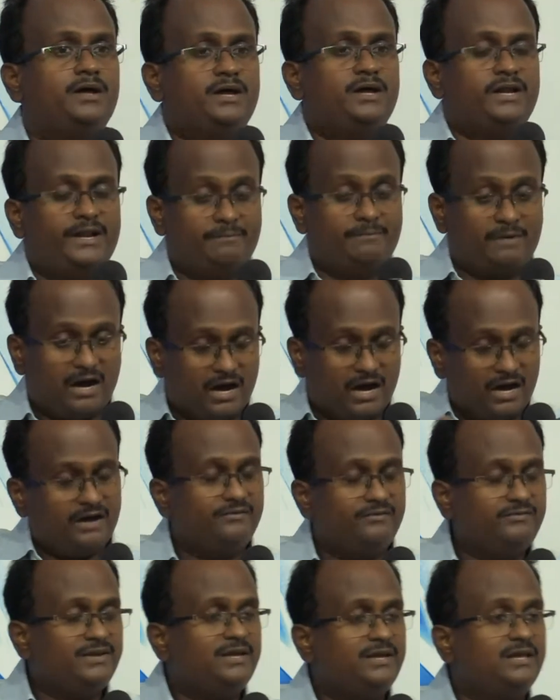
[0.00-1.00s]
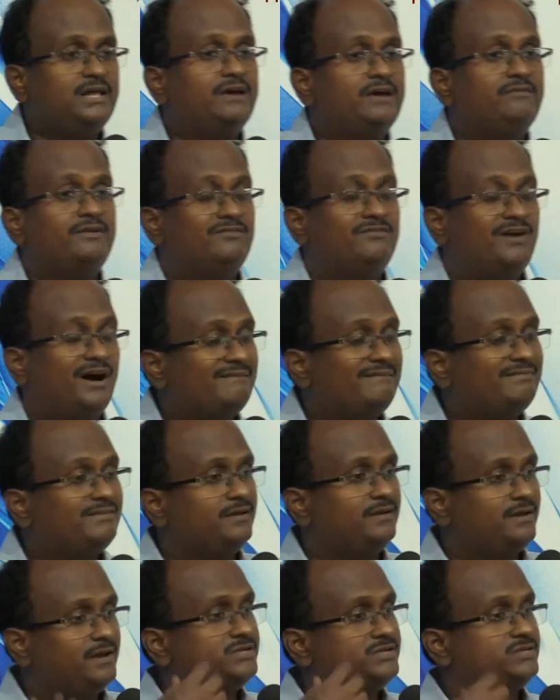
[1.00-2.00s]
நம்ம ஆவியிலே அவர்
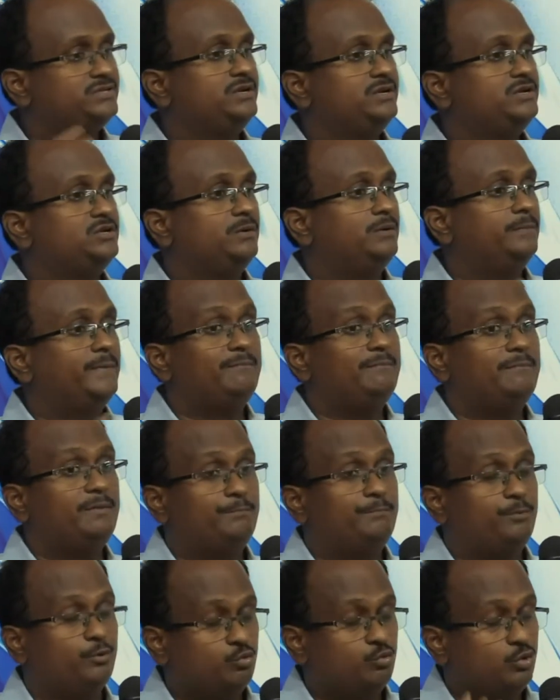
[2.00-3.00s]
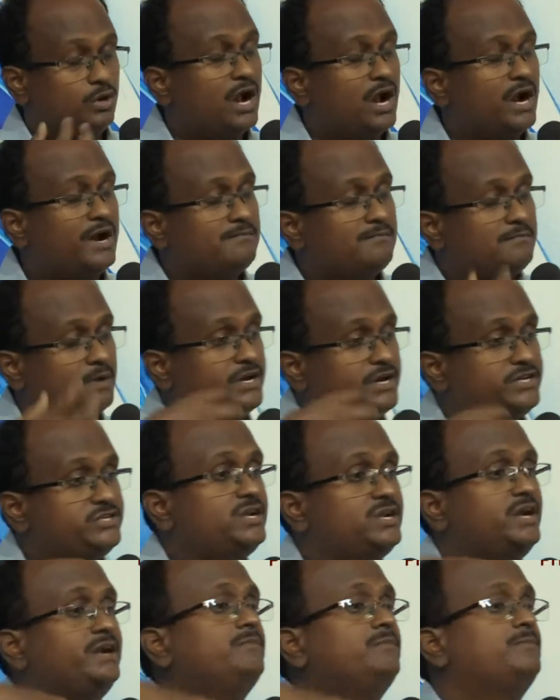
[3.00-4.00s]
வார்த்தையை ஏற்றுகின்றோம் நம்ம இப்போ உள்ளான
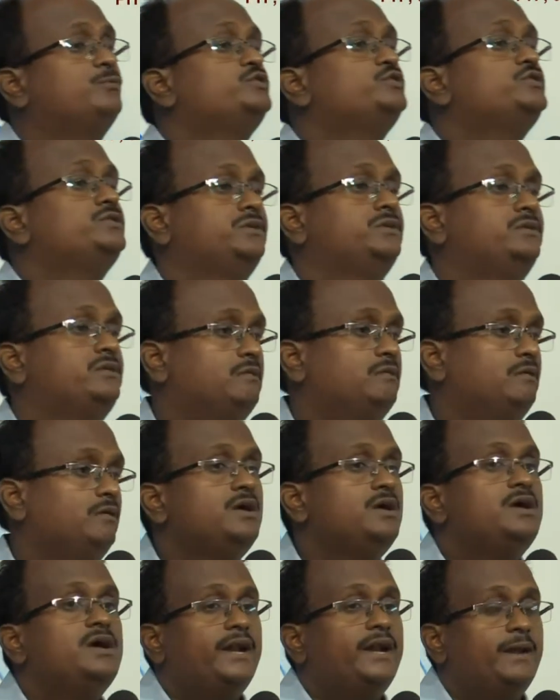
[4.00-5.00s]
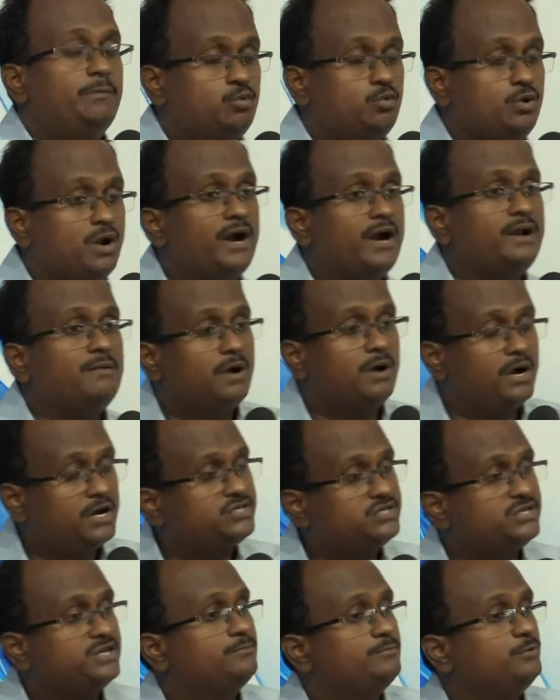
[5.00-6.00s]
மனுஷனை நம்ம போஷித்து இருக்கோம் நம்ம உள்ளான
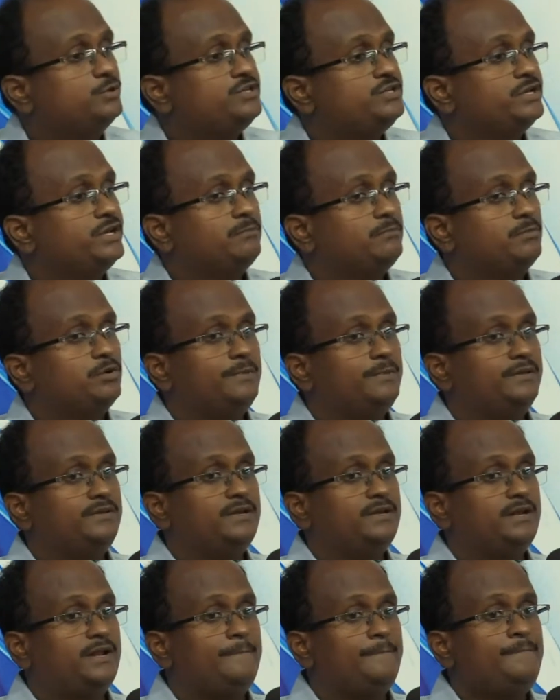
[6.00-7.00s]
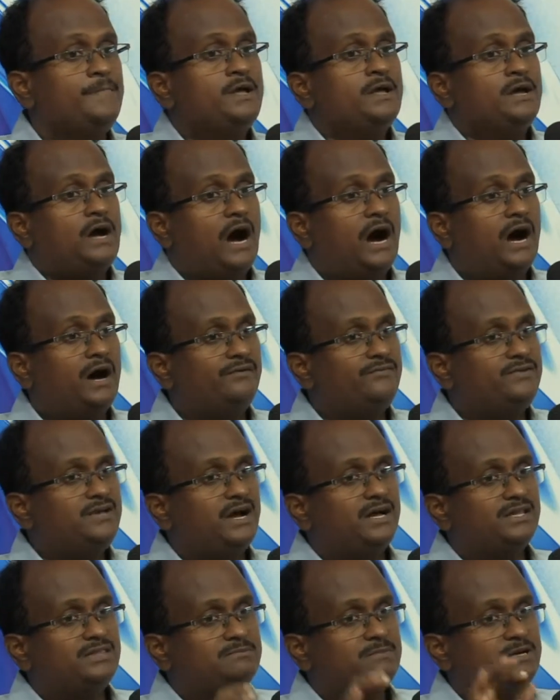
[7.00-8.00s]
மனுஷனை போஷிக்கும் போது பார்த்திங்கன்னா ஆவி
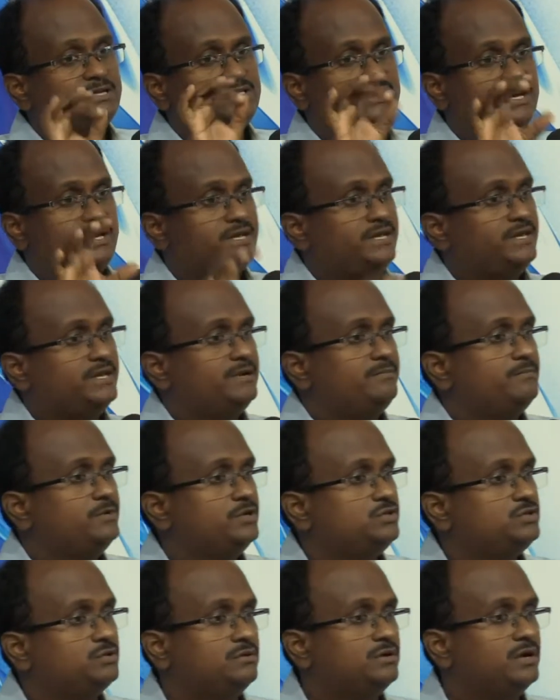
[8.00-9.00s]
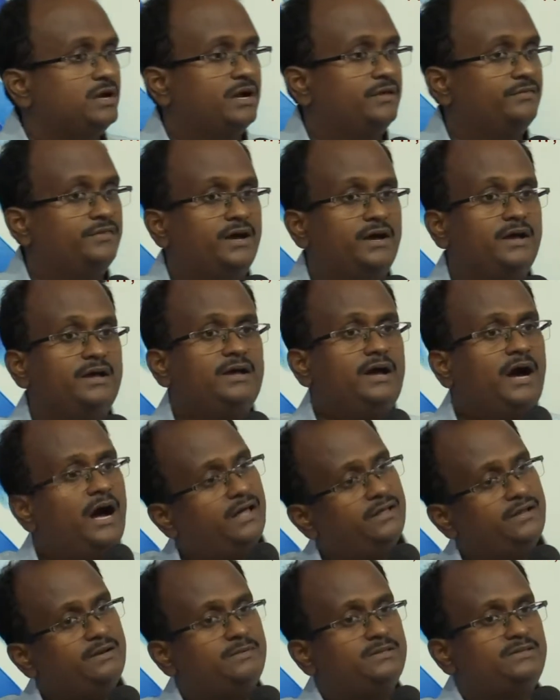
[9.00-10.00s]
ஆத்மா சரீரம்னு சொல்கிறாங்க இந்த
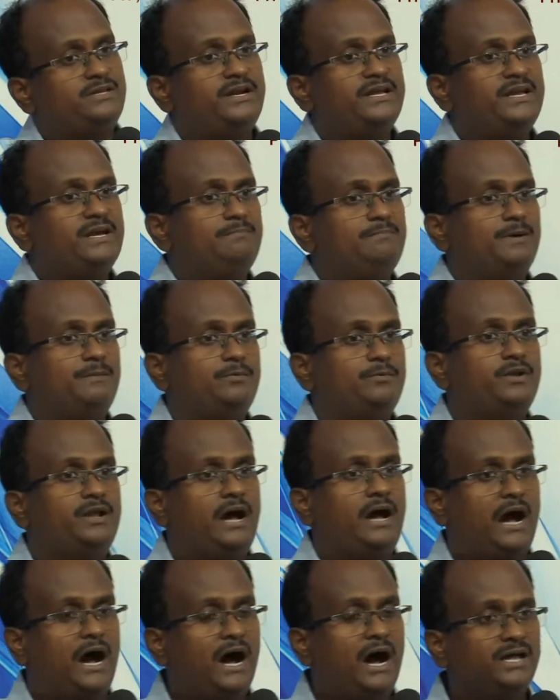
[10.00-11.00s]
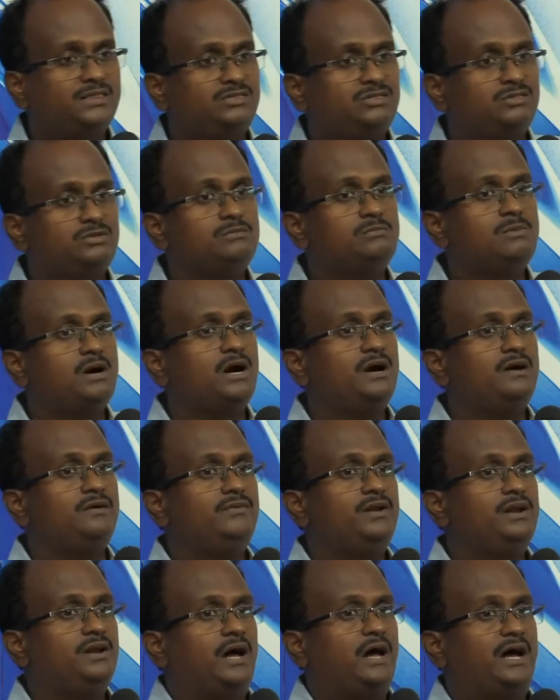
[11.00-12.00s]
அதை நம்ம தனியாக பார்ப்போம்
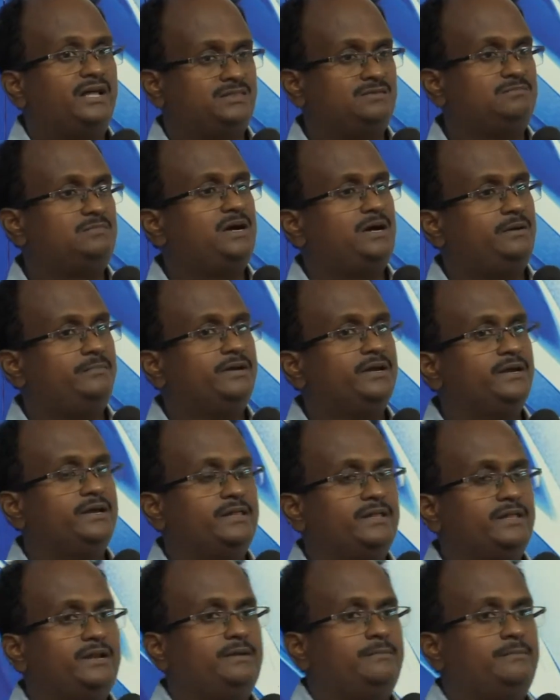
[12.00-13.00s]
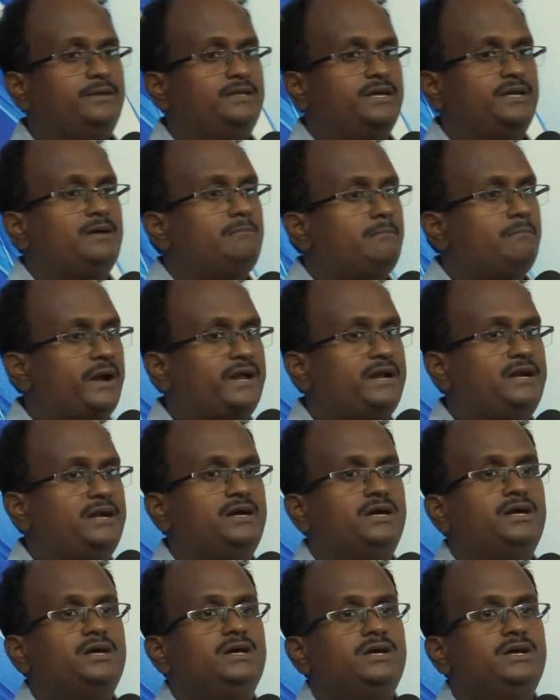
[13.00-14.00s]
ஆத்மாவில் ஆத்மா அப்படிங்கிறது என்ன பார்த்திங்கன்னா மைண்ட்
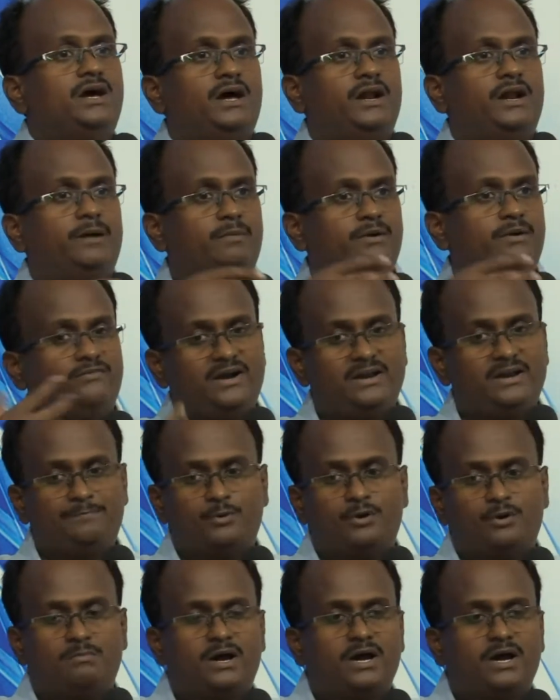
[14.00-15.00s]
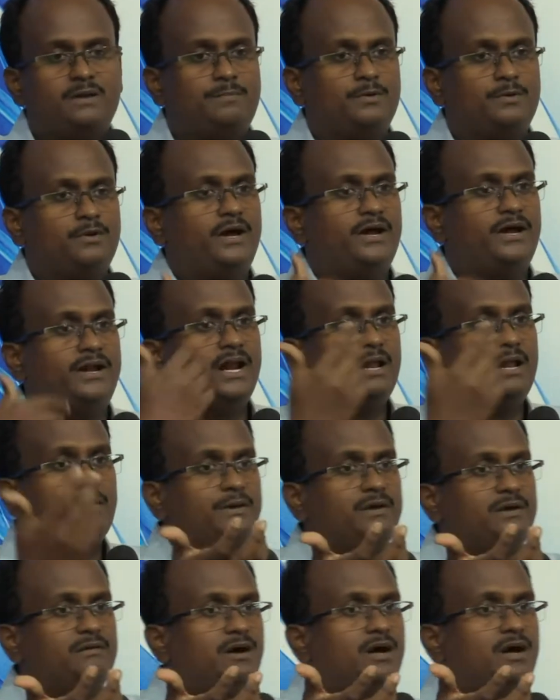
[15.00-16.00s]
நம்ம வெளிப்புறமாக இப்போ நான் நல்ல
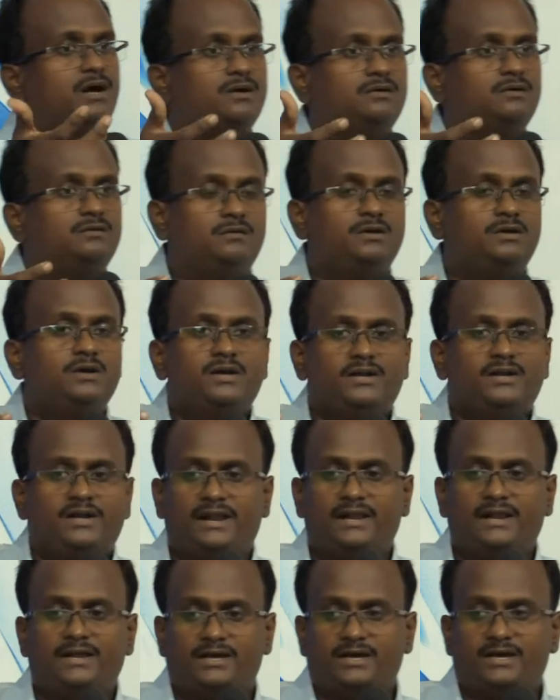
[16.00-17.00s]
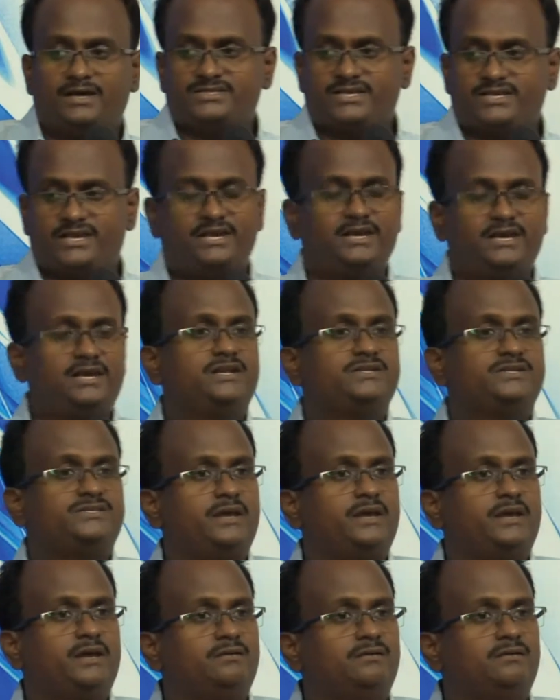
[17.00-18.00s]
பேர் வாங்கணும் நல்ல செய்கையில்
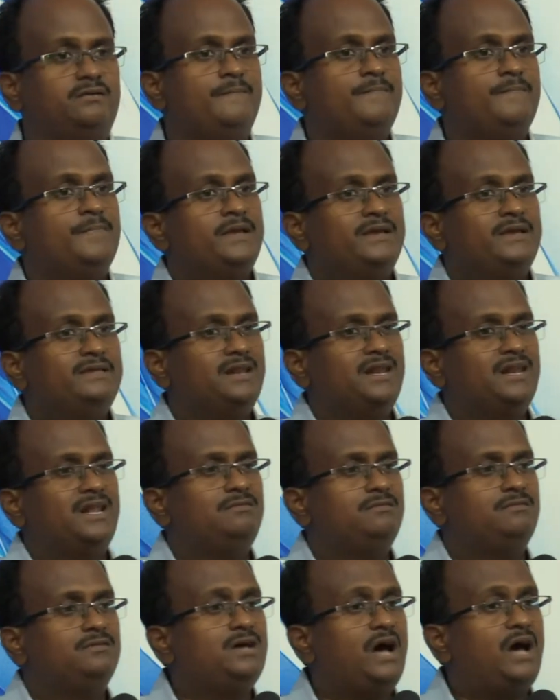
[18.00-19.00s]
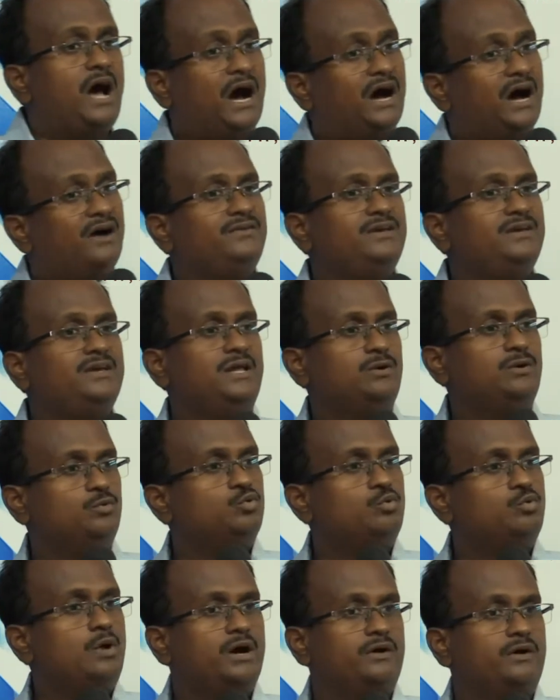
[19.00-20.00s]
செய்யணும் இதெல்லாம் வந்து ஆவியில்
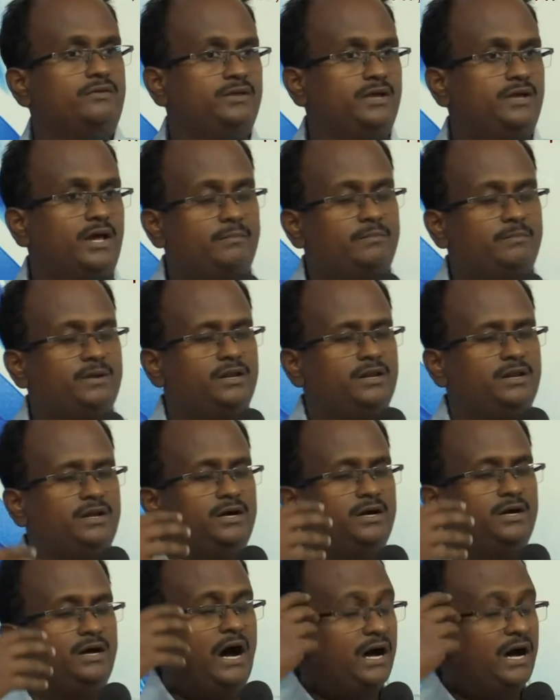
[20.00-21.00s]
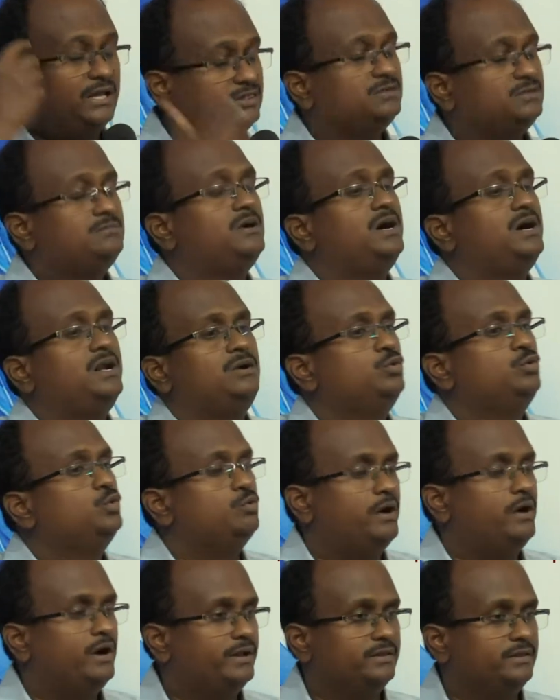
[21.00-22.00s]
உருவாகுது ஐ மீன் ஆத்மாவில்
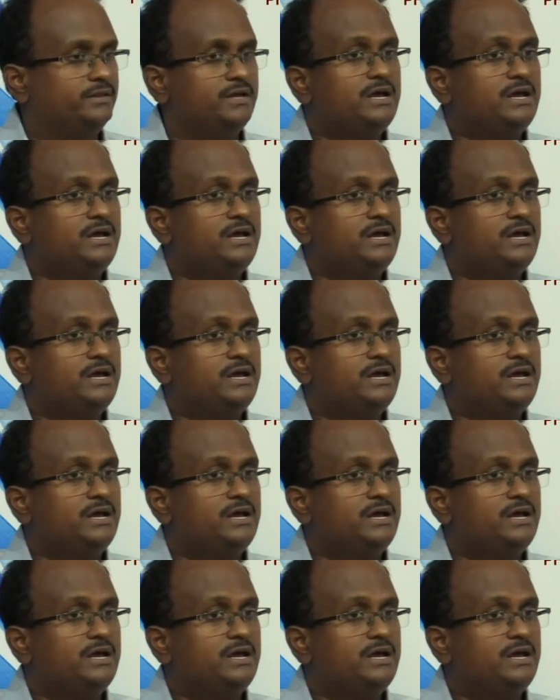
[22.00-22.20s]
உருவாகுது